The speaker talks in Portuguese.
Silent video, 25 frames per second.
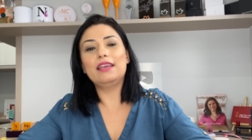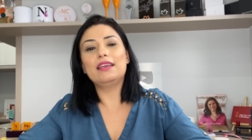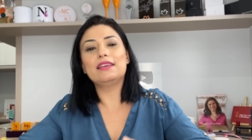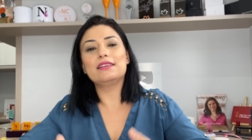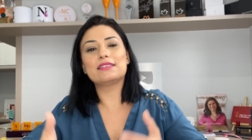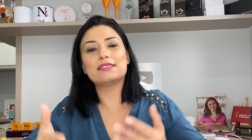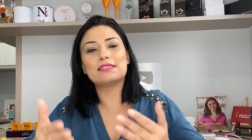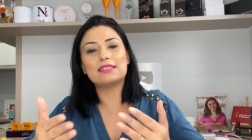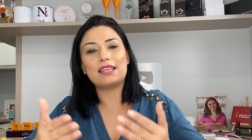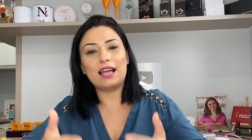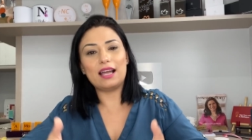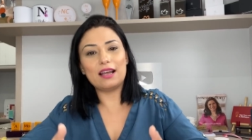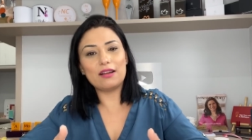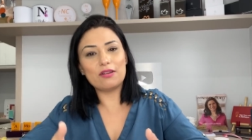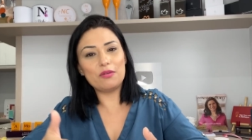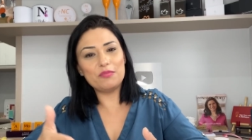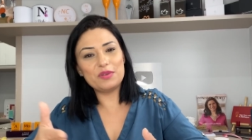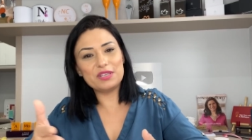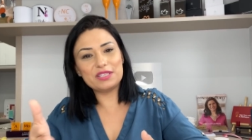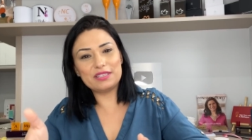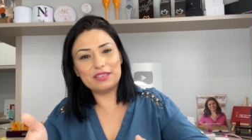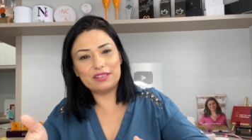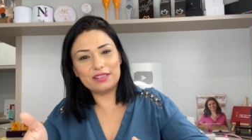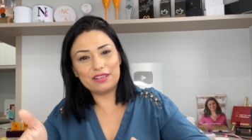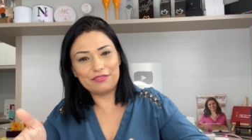está
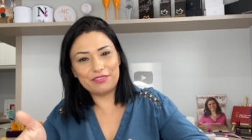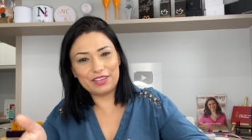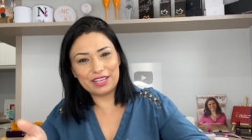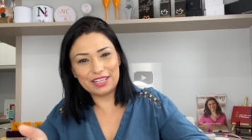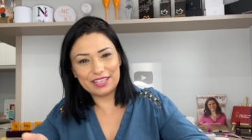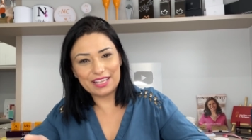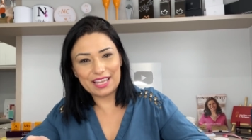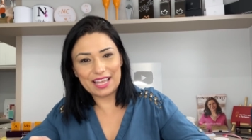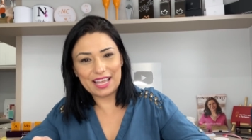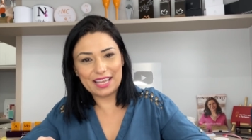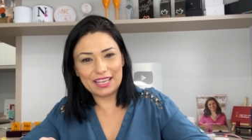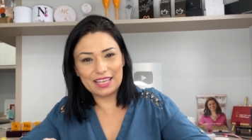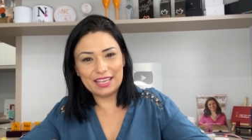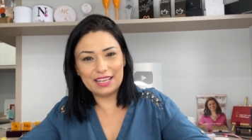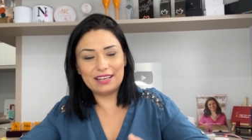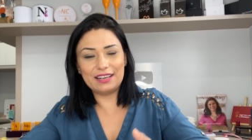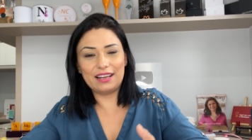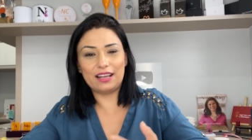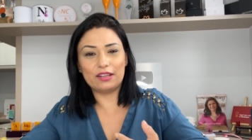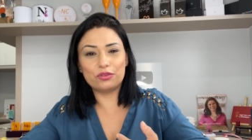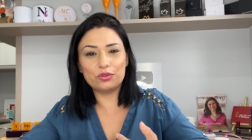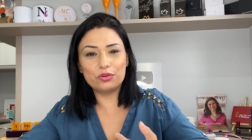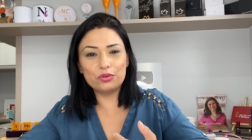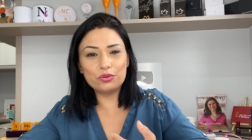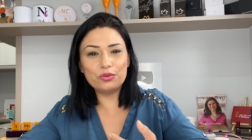começando a vender aí
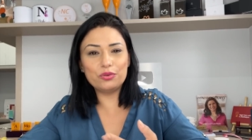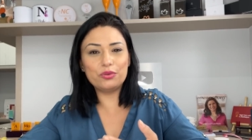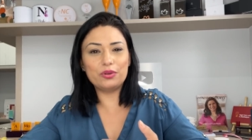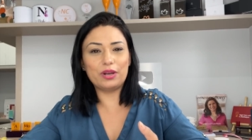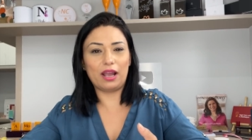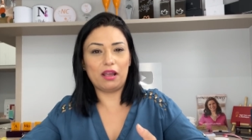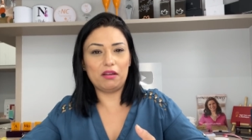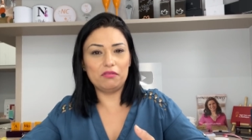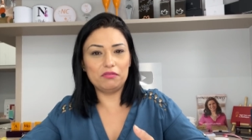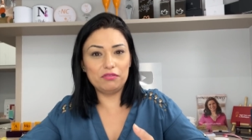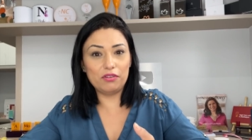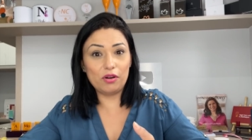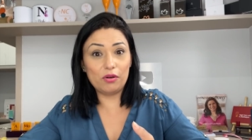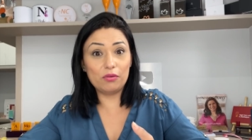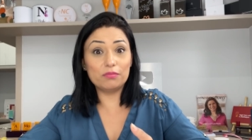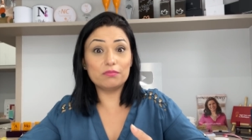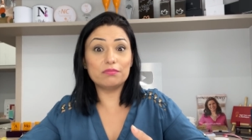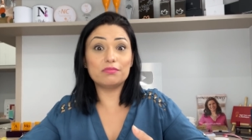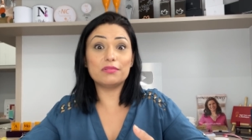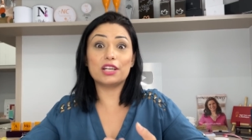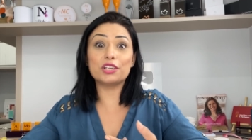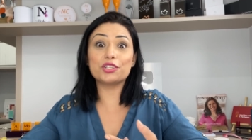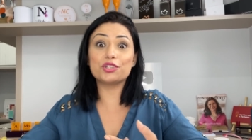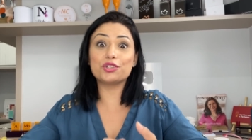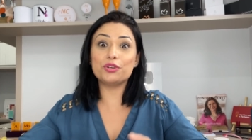Natura, Avon,
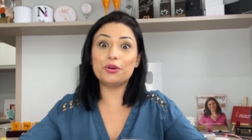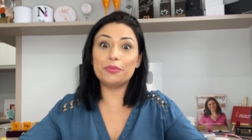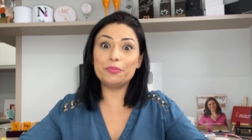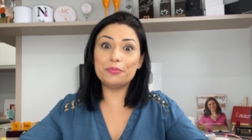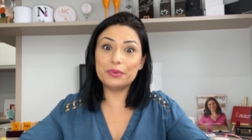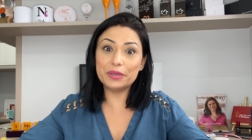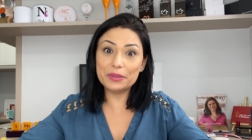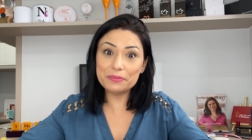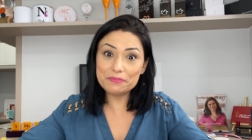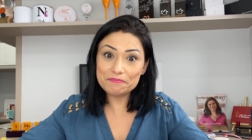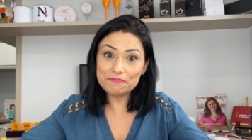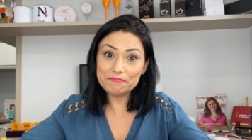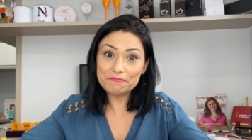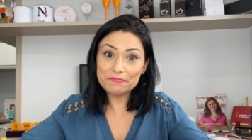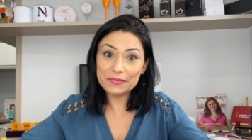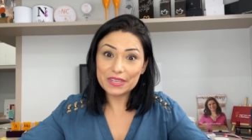na Shopee.